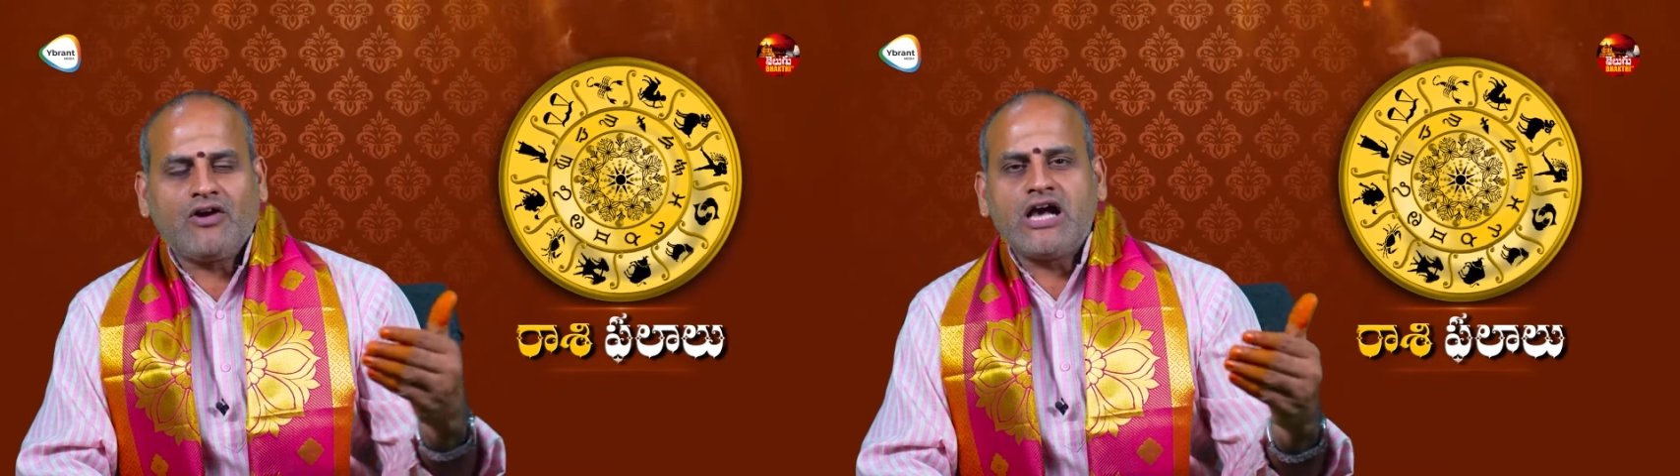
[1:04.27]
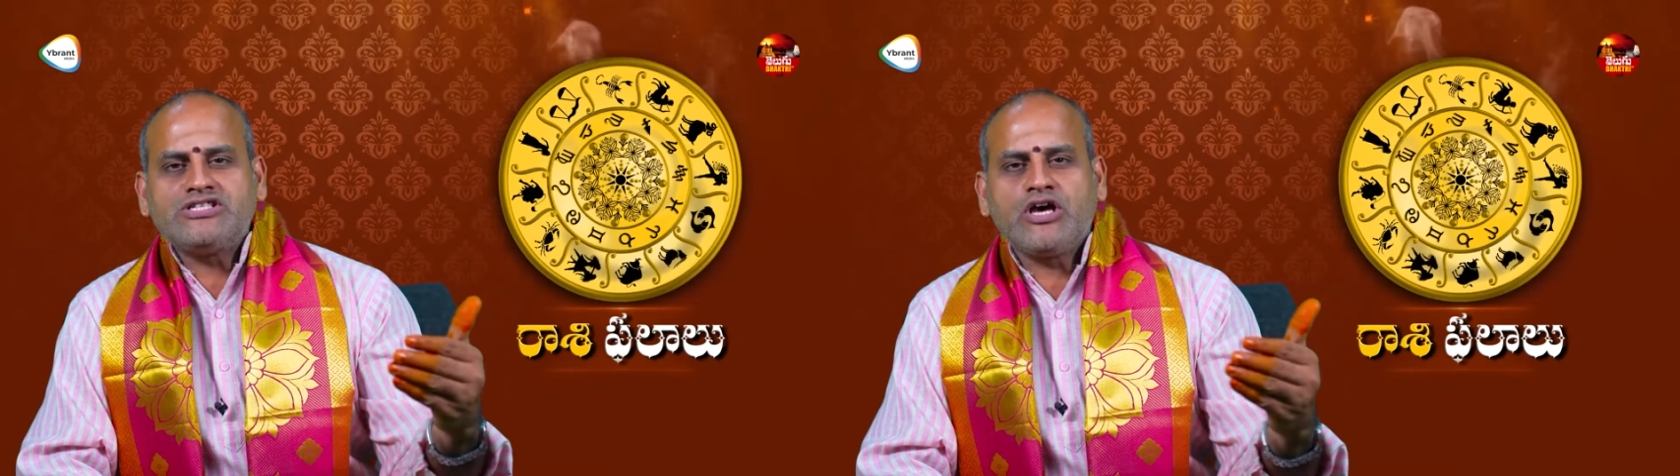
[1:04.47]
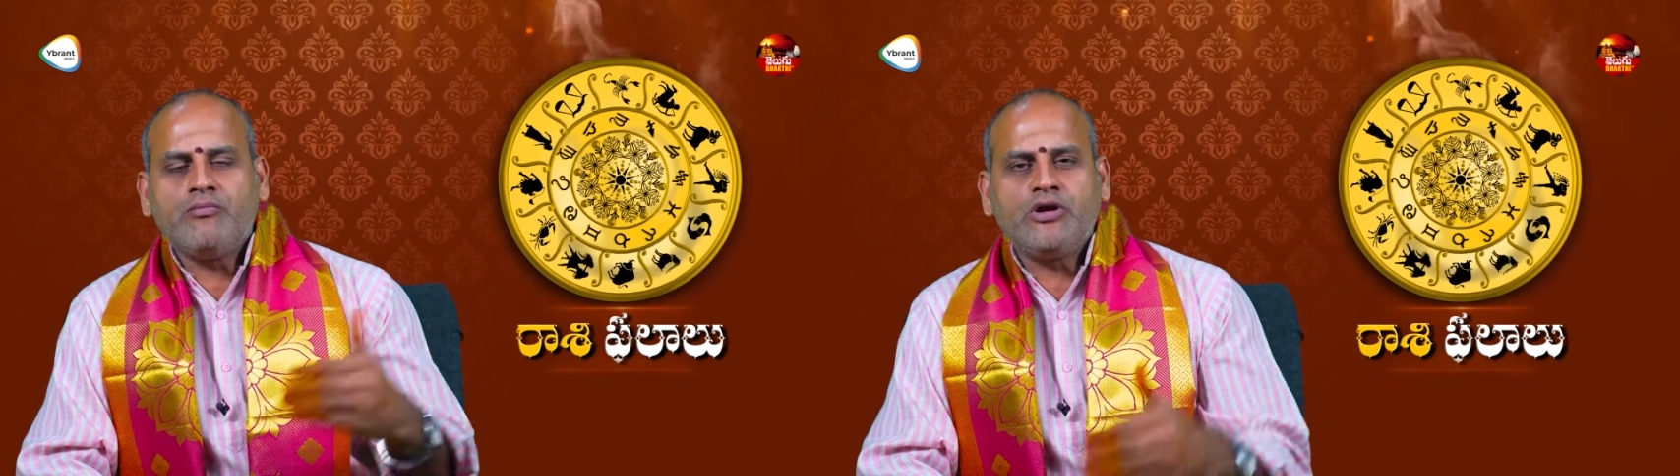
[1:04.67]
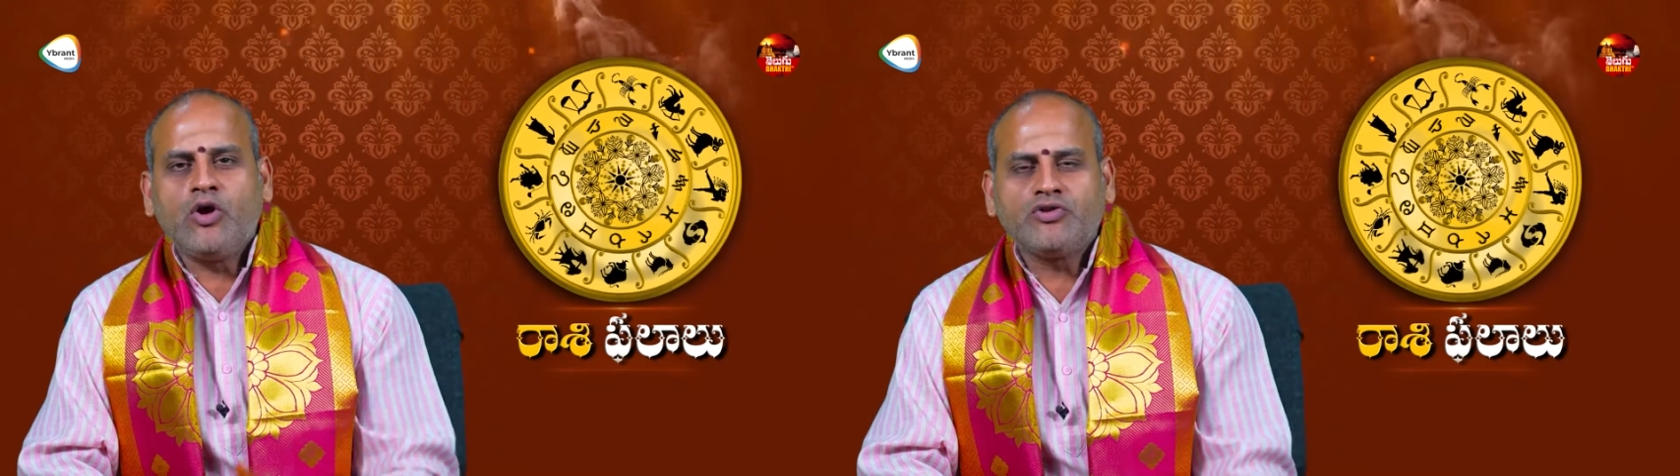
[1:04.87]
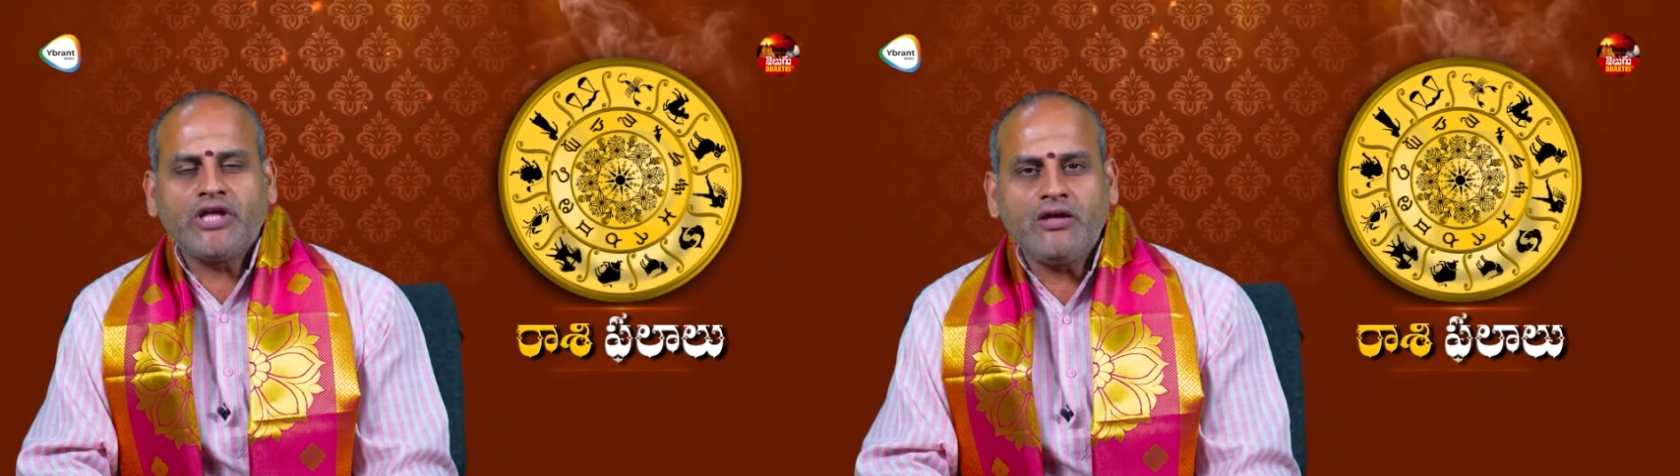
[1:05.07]
అవకాశాలు
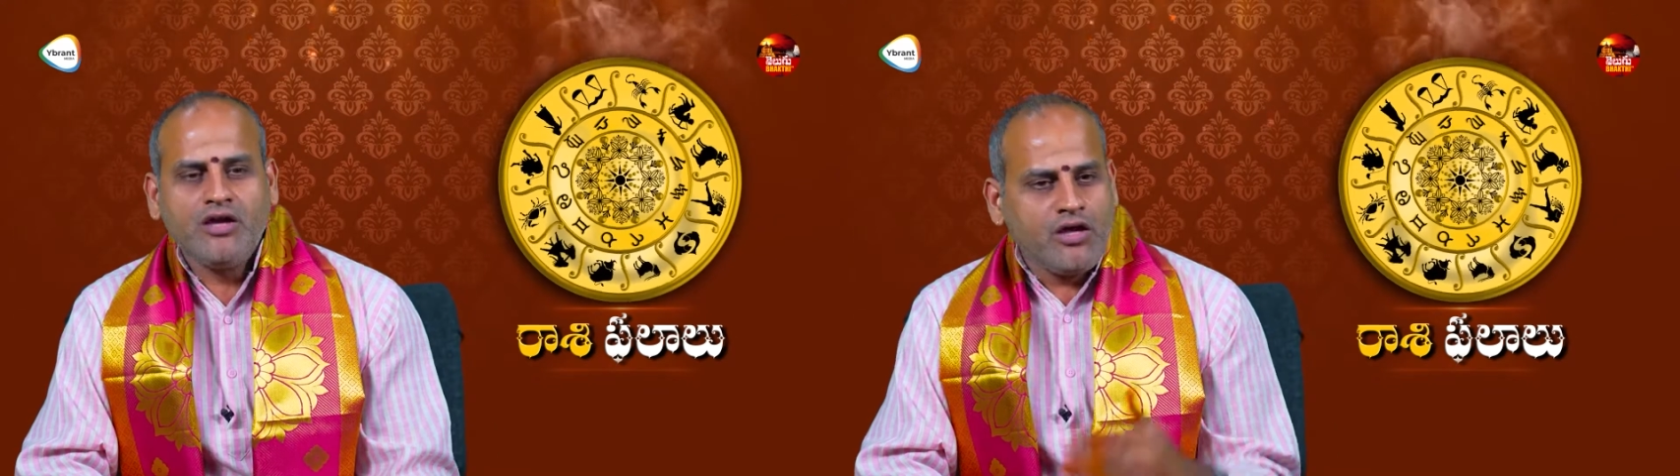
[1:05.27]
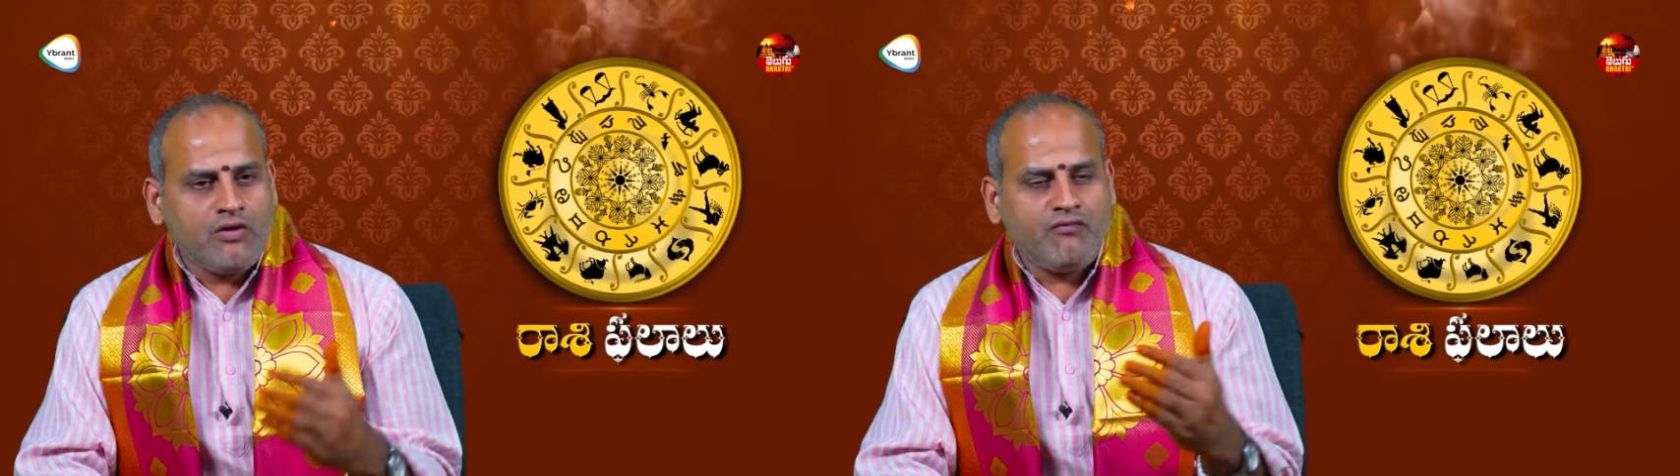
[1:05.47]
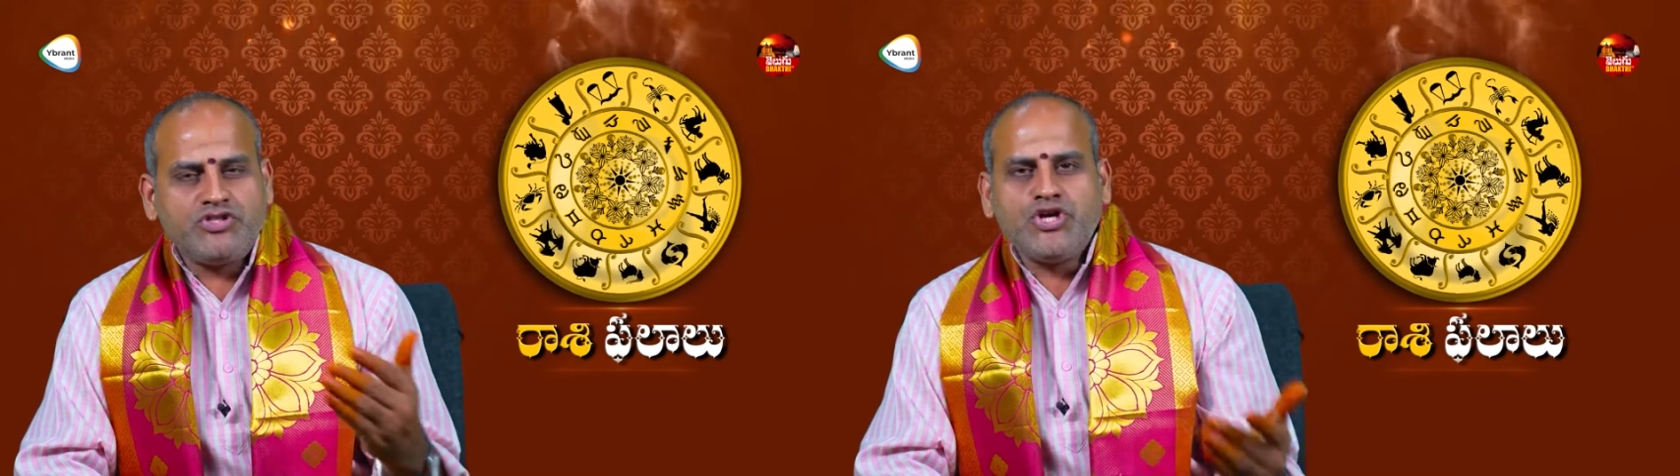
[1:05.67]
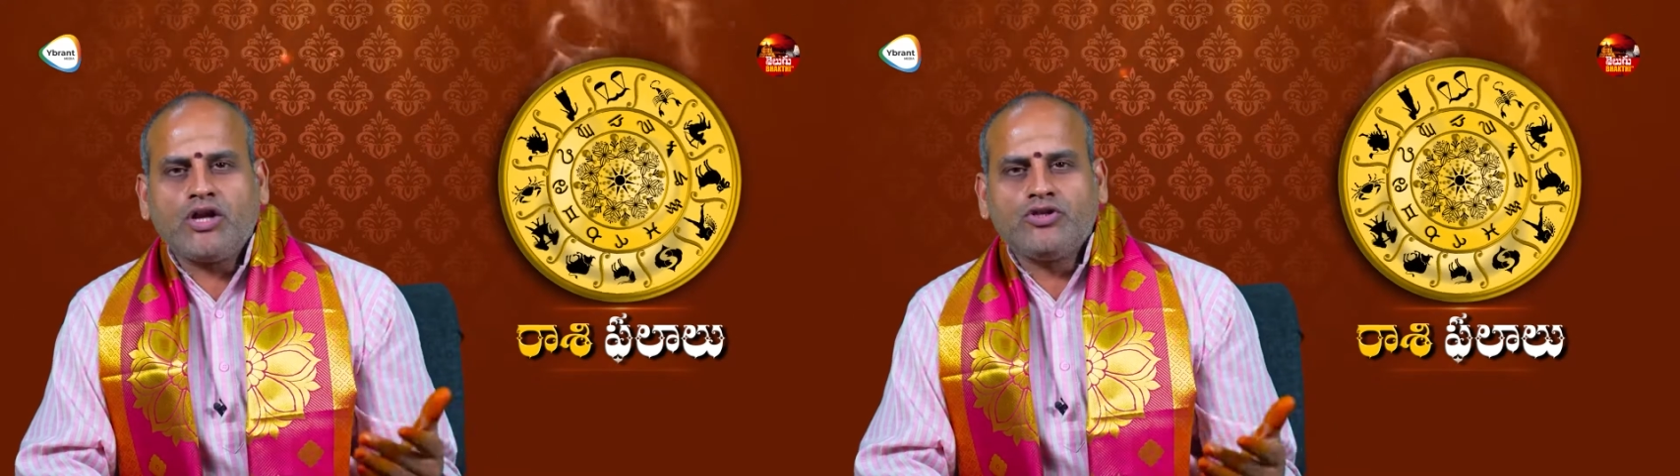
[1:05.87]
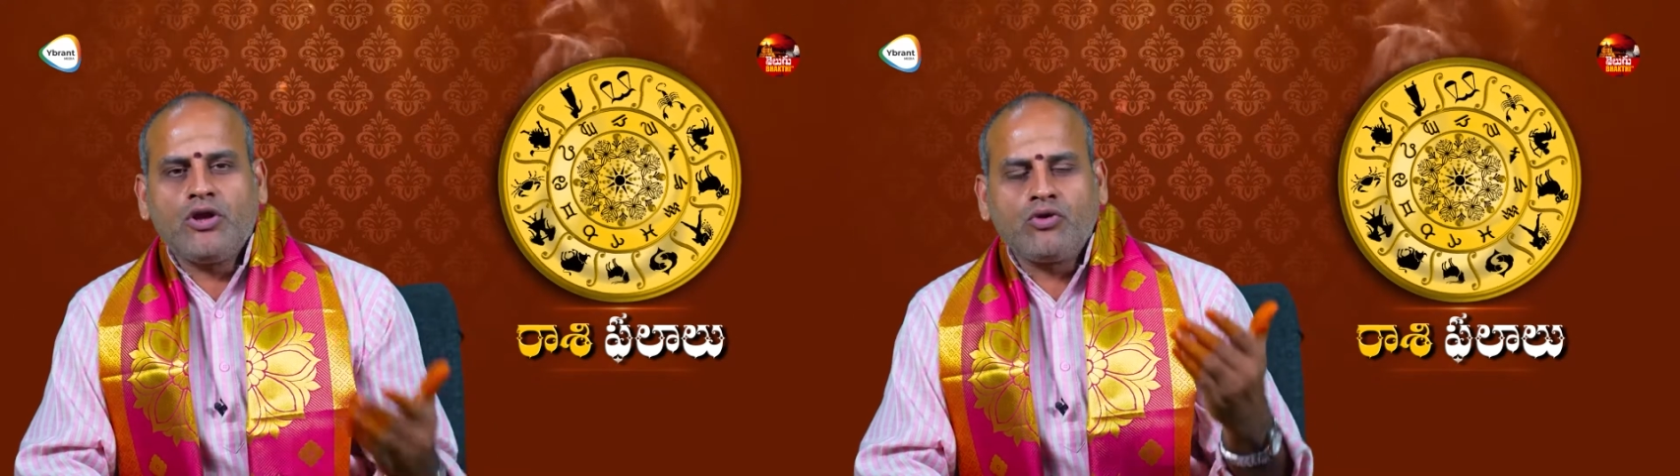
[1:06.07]
మెండవుతాయి
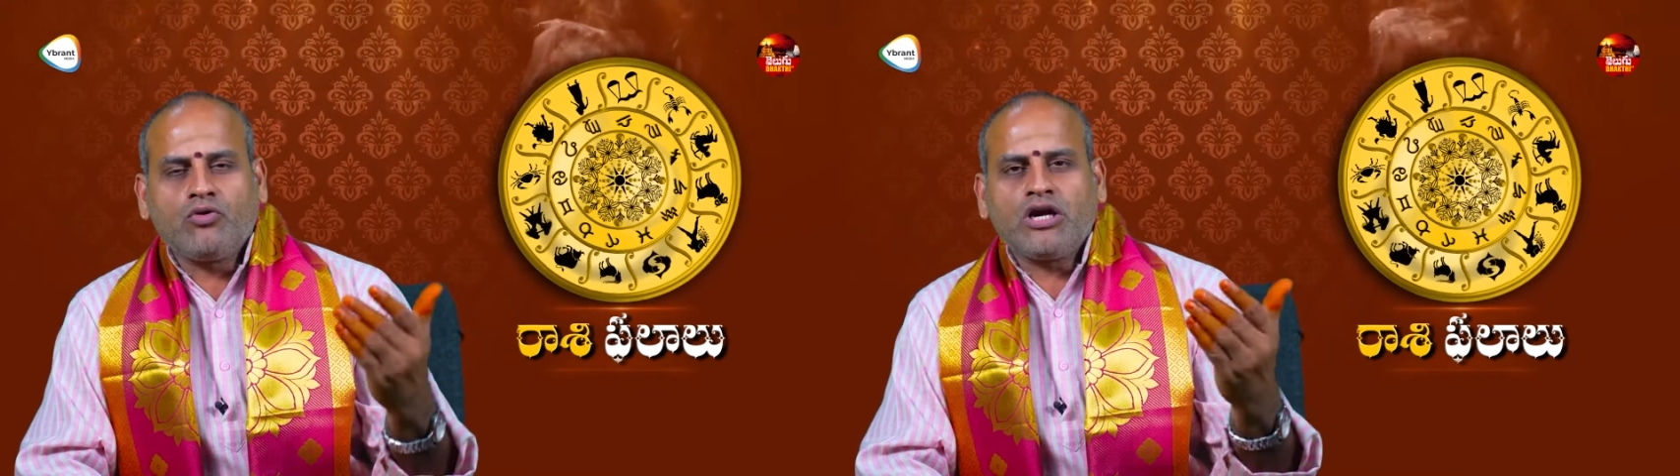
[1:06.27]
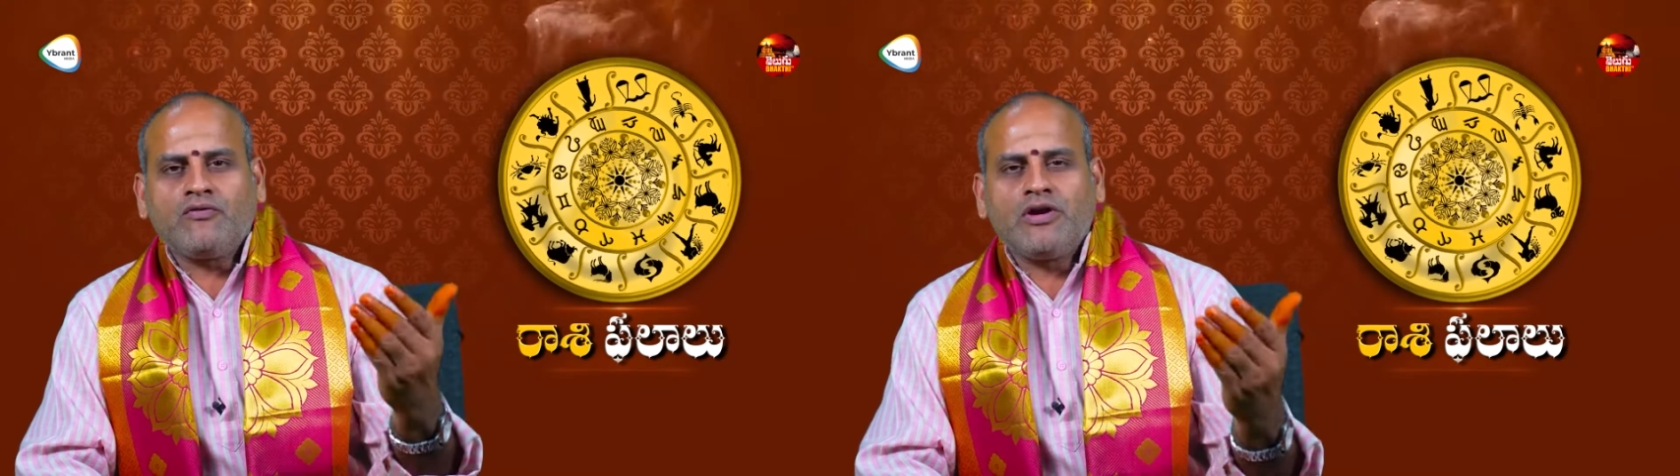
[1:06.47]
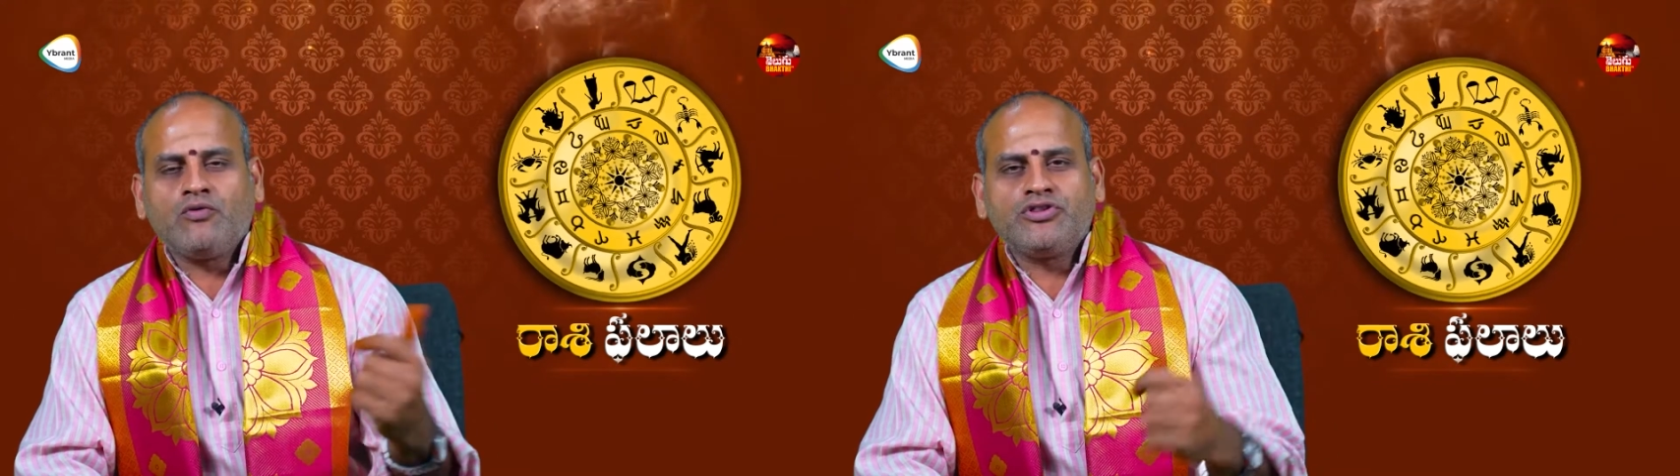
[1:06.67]
విద్యార్థులు అనుకున్నటువంటి